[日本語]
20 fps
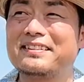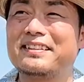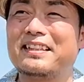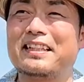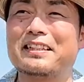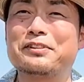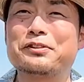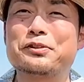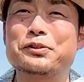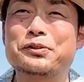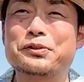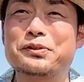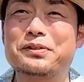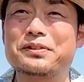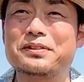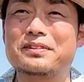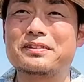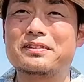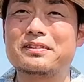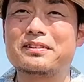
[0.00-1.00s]
あ
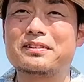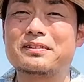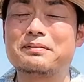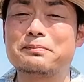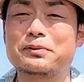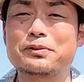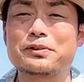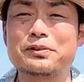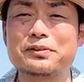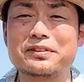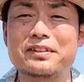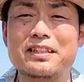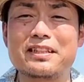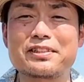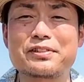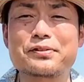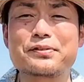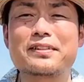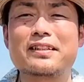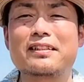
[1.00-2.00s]
のー、僕よく
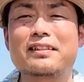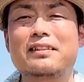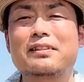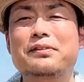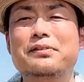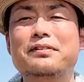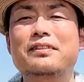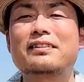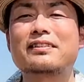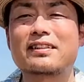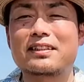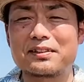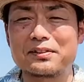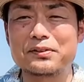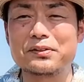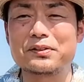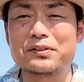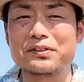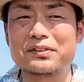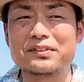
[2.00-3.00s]
ラジオの中で言うんですけ
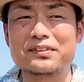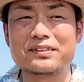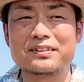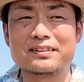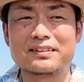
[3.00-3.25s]
ど、